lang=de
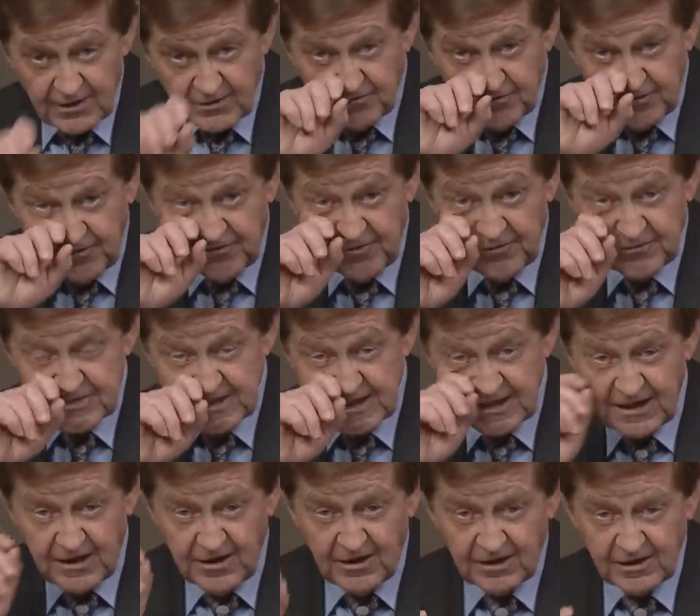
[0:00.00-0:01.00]
Vor 15
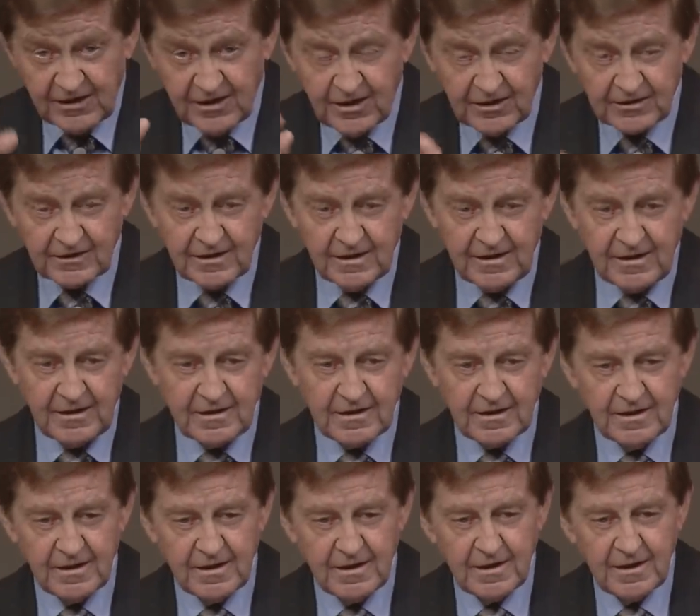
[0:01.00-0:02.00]
Jahren hatte ich
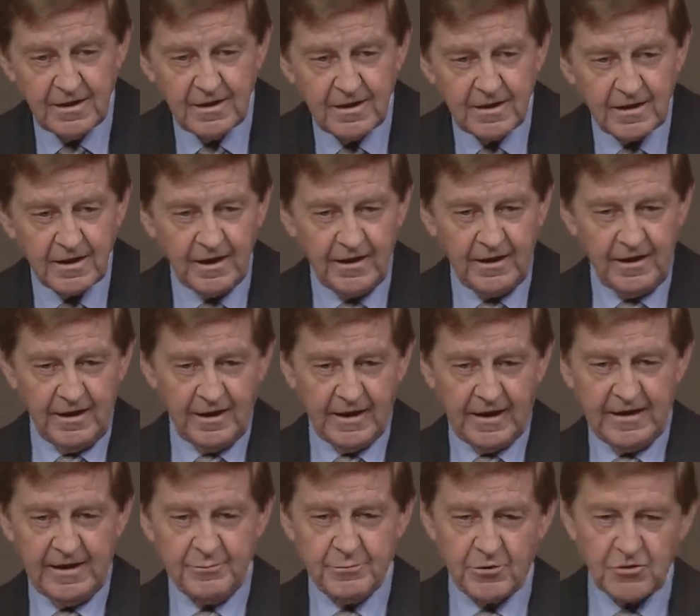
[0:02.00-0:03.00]
eine
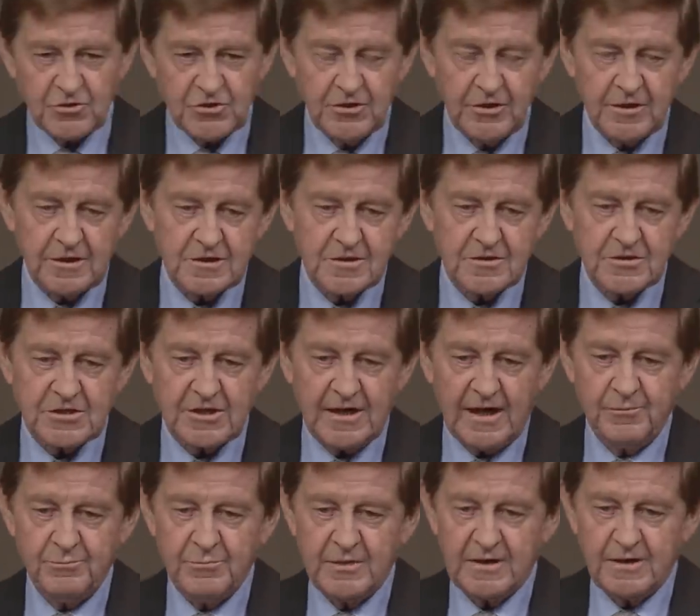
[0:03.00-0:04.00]
kleine Broschüre zu
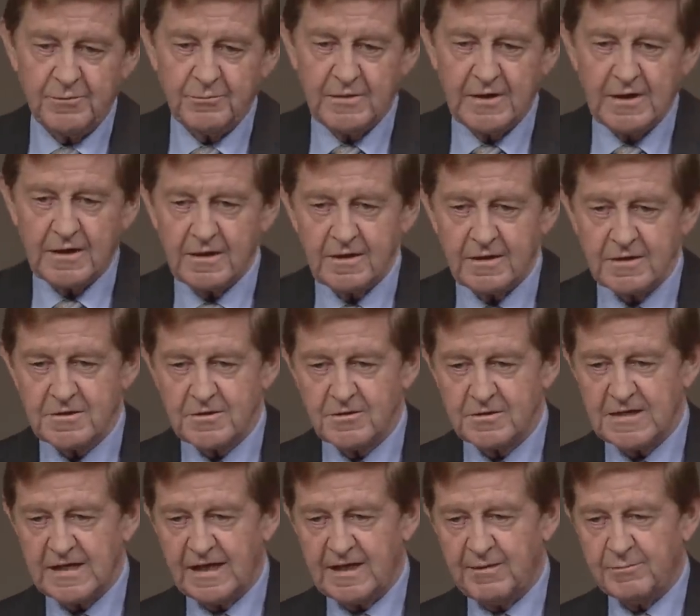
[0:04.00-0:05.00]
schreiben mit dem Titel
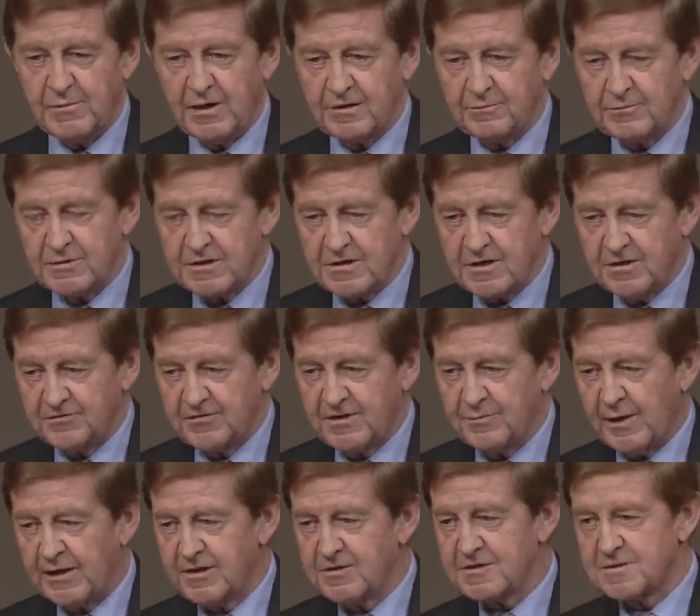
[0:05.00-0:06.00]
Soziale Marktwirtschaft
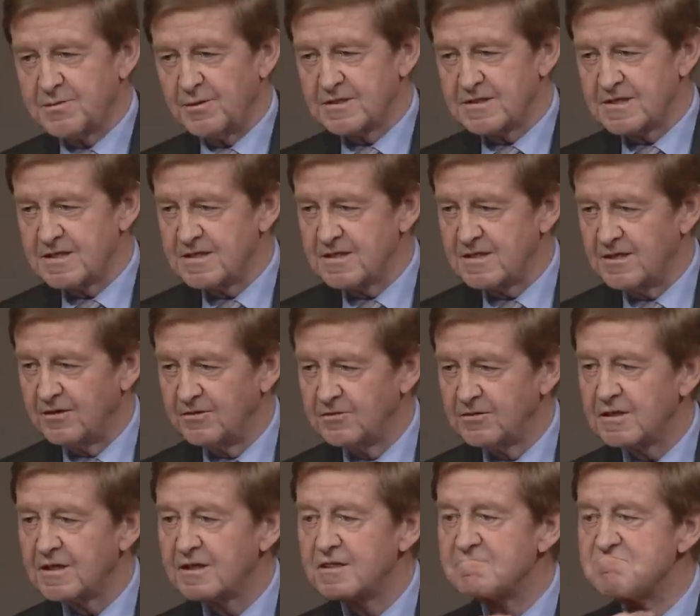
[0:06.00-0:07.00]
im 21.
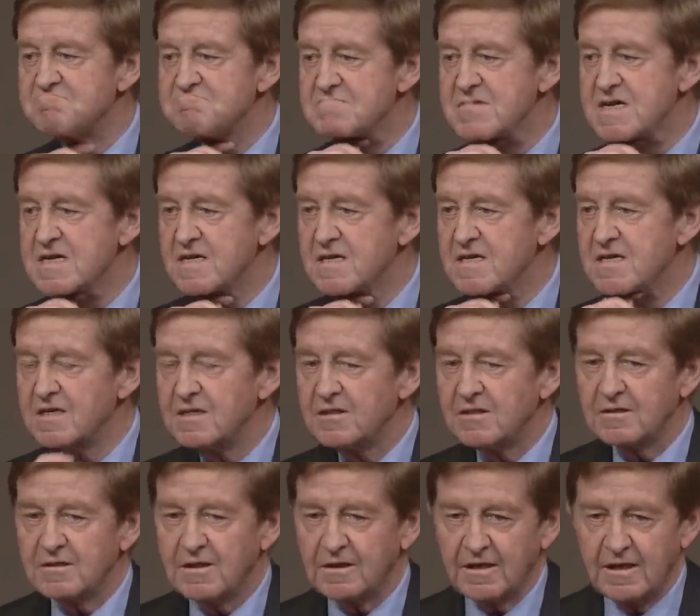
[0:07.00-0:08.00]
Jahrhundert.
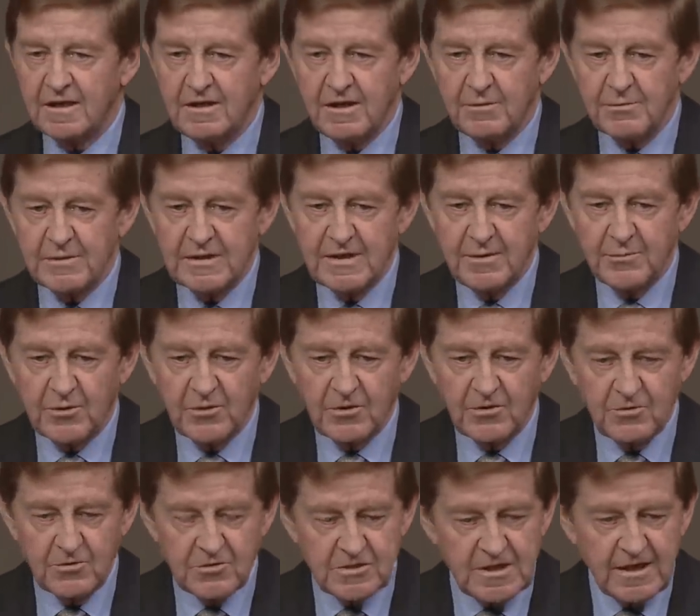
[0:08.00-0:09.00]
Und da drin habe ich die
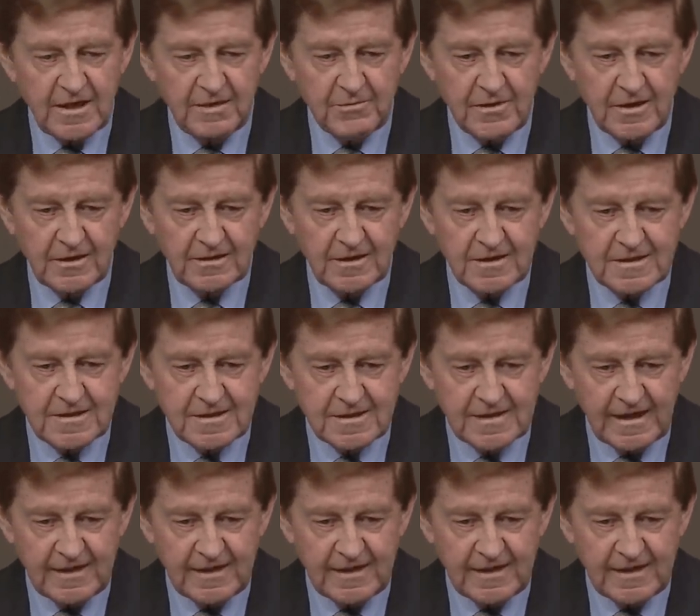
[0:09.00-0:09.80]
Prognose gewagt, dass das